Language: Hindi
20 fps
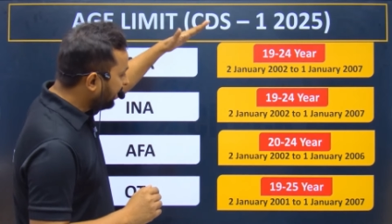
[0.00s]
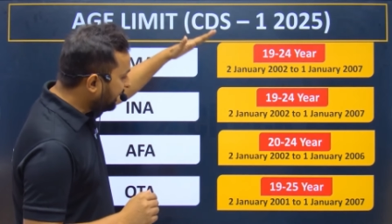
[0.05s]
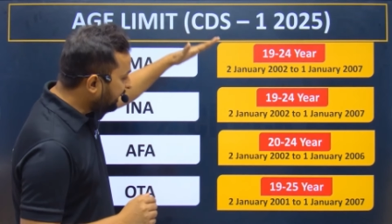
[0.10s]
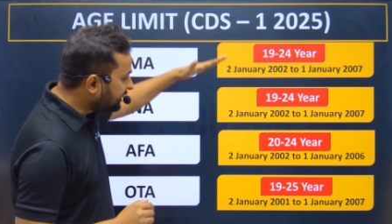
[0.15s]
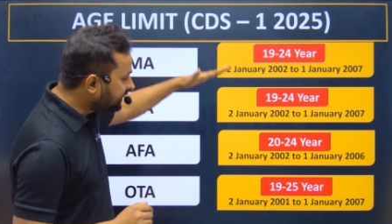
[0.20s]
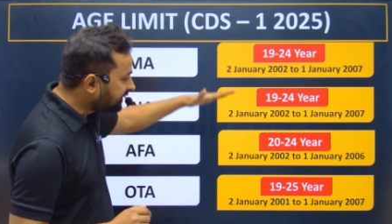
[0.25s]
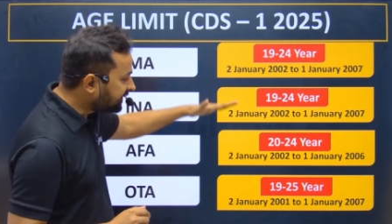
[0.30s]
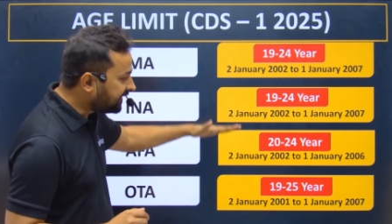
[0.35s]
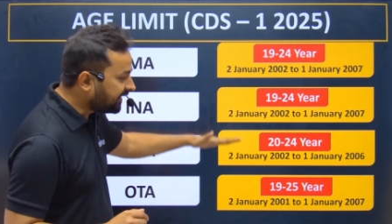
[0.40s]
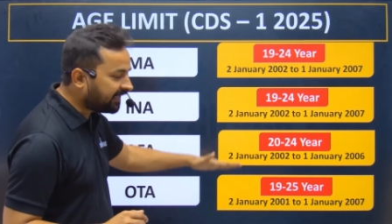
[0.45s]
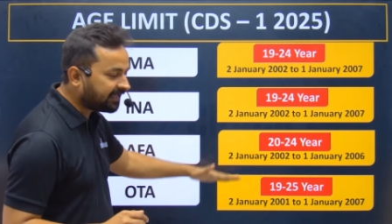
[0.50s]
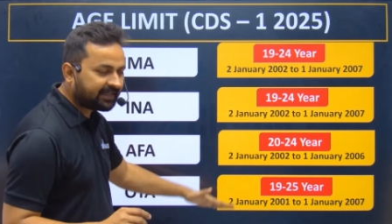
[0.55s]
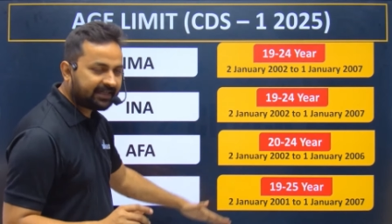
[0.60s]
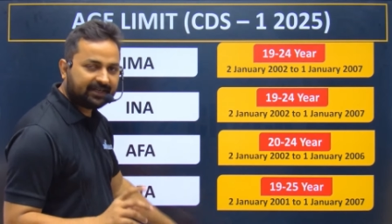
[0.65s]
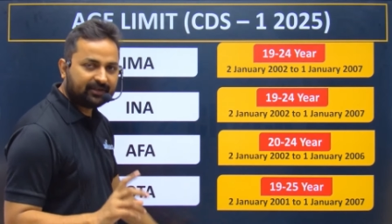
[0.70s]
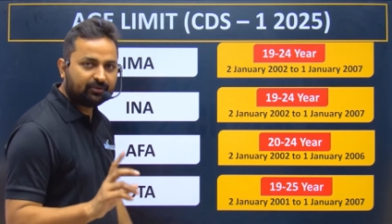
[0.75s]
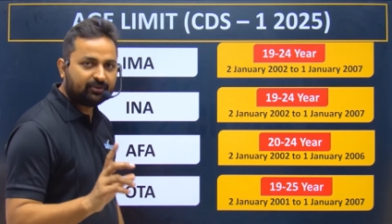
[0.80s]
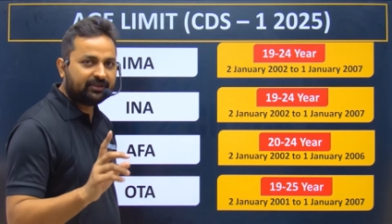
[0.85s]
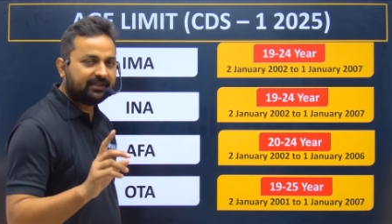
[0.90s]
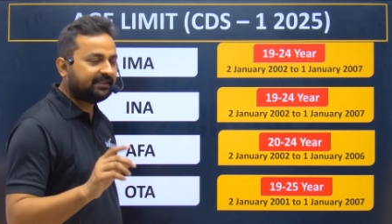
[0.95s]
एज क्या क्या
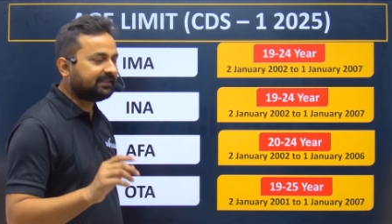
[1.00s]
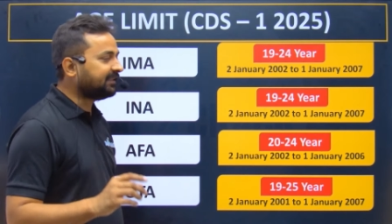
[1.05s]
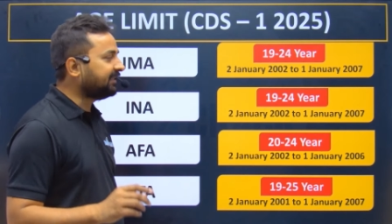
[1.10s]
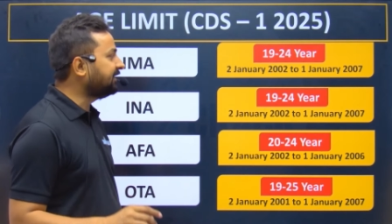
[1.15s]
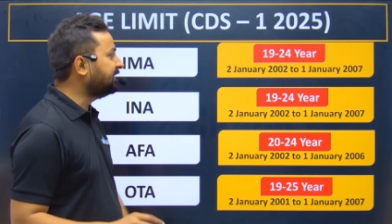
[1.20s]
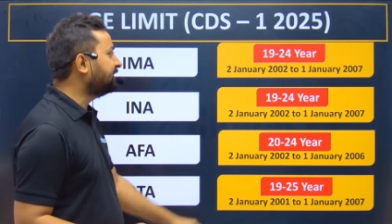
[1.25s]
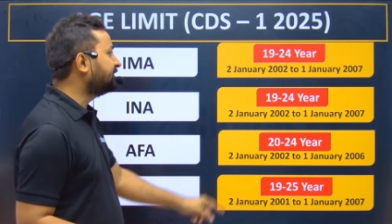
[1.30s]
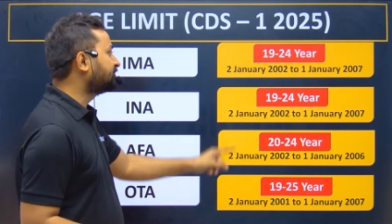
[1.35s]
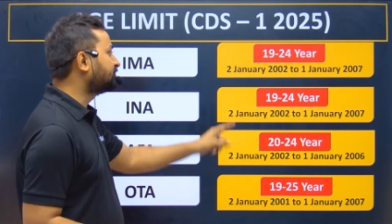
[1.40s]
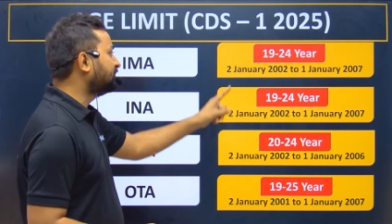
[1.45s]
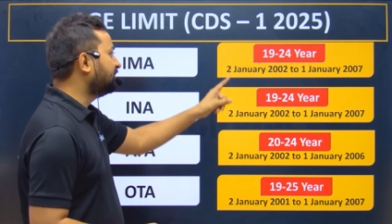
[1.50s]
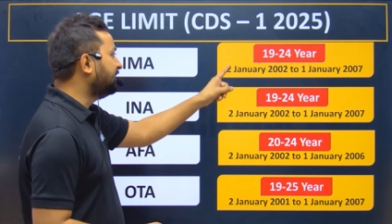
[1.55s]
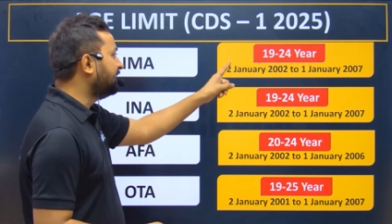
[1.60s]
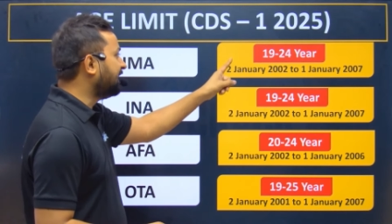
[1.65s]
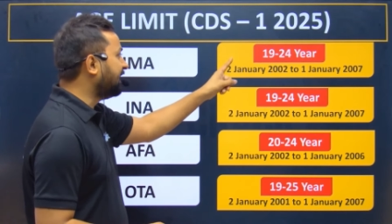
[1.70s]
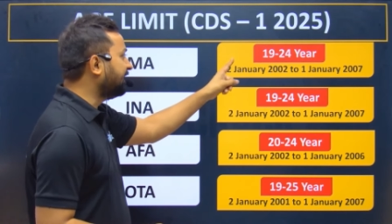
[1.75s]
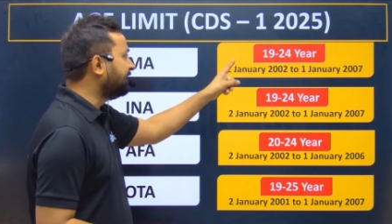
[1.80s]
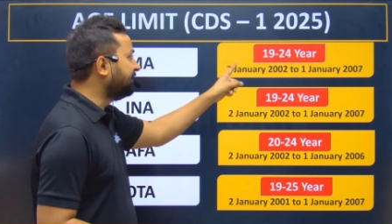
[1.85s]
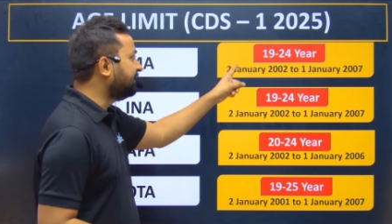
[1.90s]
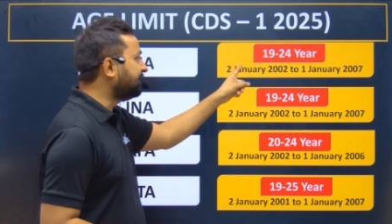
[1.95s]
होनी चाहिए सो
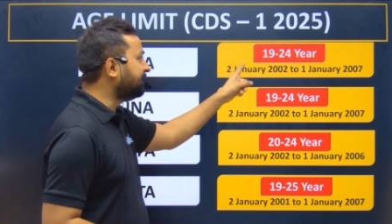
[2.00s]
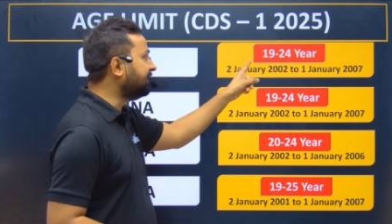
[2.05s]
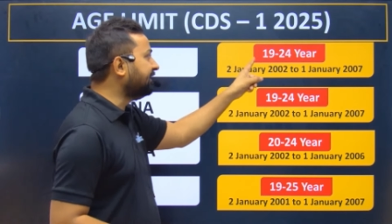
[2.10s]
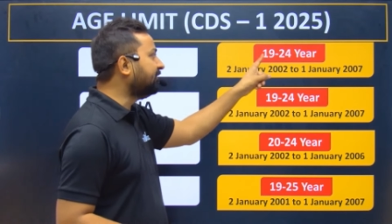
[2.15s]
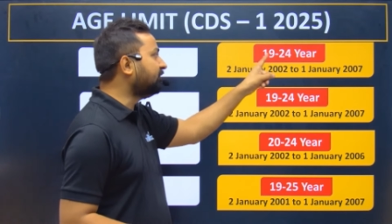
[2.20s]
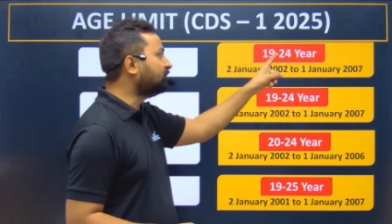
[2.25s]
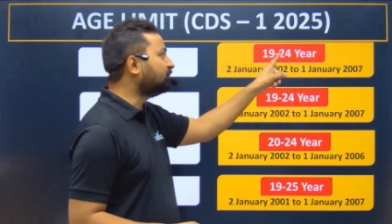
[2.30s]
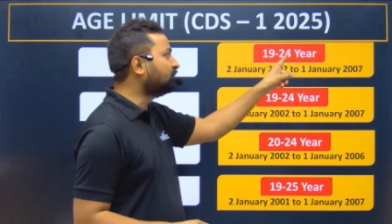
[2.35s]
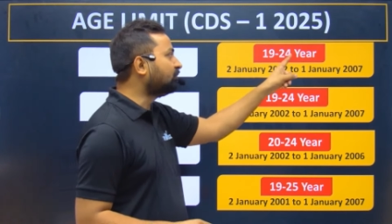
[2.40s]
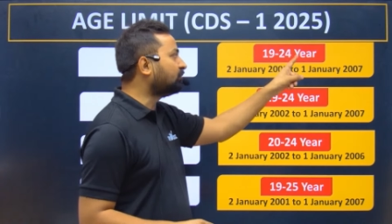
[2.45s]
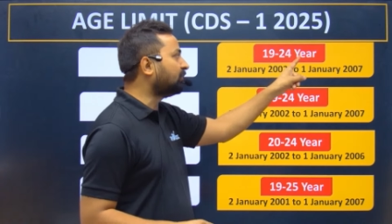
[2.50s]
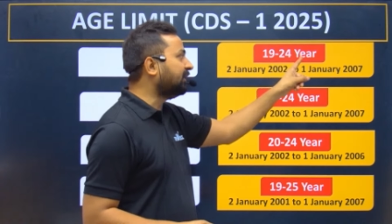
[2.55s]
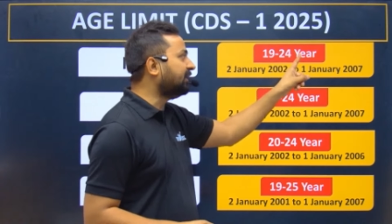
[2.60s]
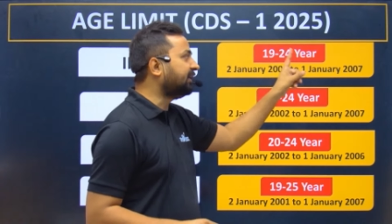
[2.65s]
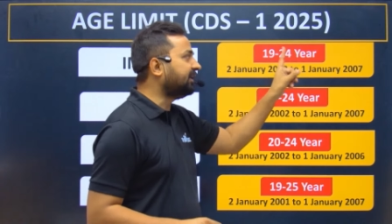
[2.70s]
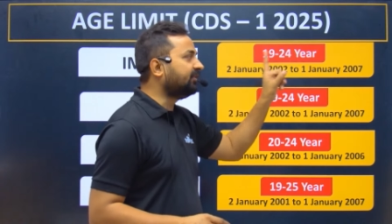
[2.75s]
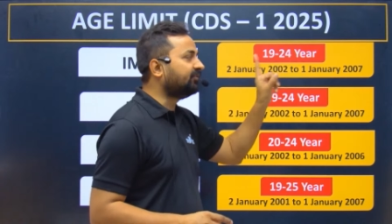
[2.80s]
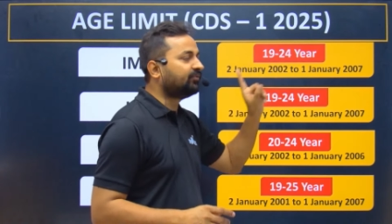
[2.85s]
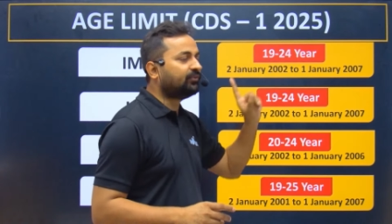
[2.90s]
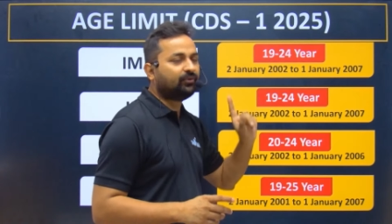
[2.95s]
नाइनटीन टू
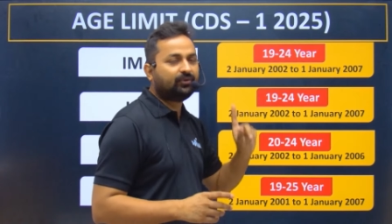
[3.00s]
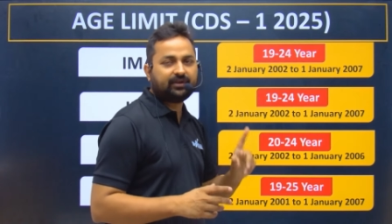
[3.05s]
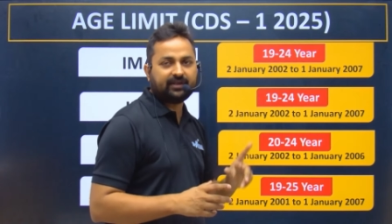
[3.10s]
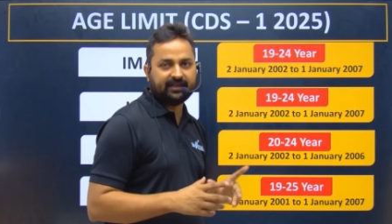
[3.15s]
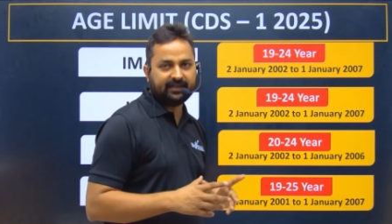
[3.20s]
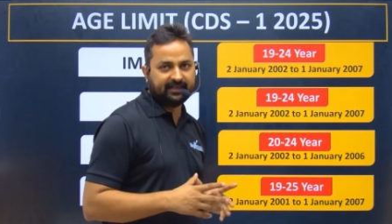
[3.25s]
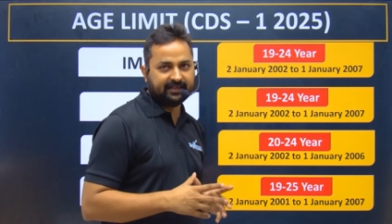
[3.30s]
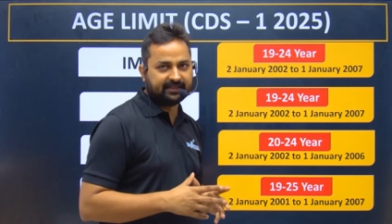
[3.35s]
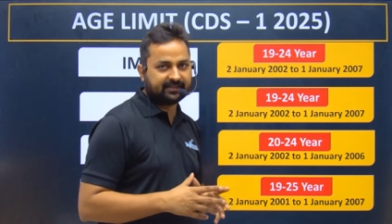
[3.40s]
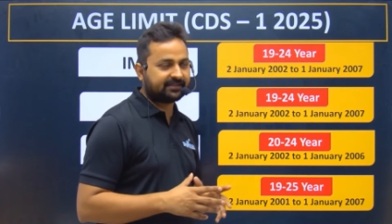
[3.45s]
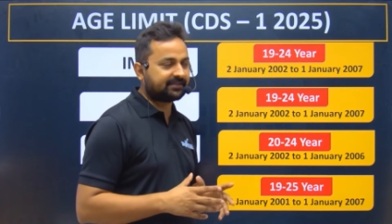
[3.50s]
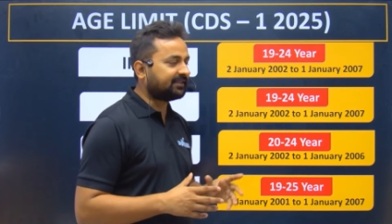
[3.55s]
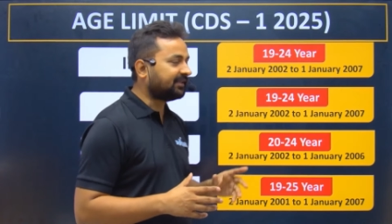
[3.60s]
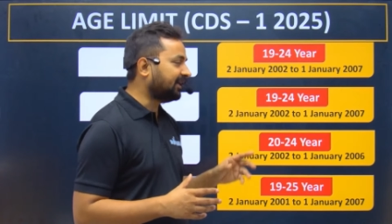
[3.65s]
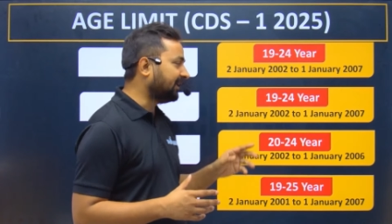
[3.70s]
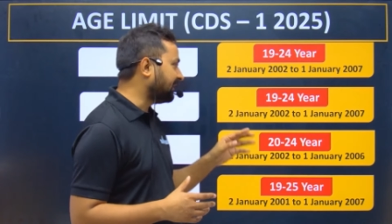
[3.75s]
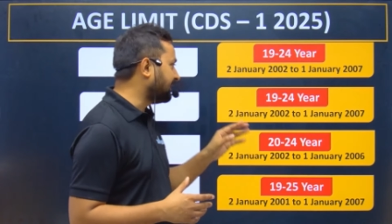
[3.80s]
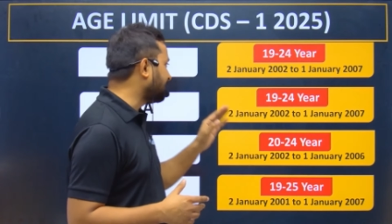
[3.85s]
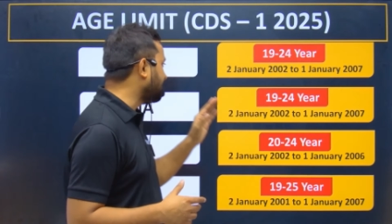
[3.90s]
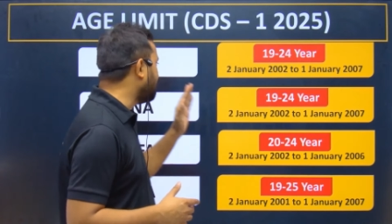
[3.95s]
ट्वेंटी फोर ईयर्स
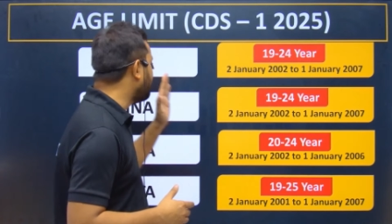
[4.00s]
अगर आप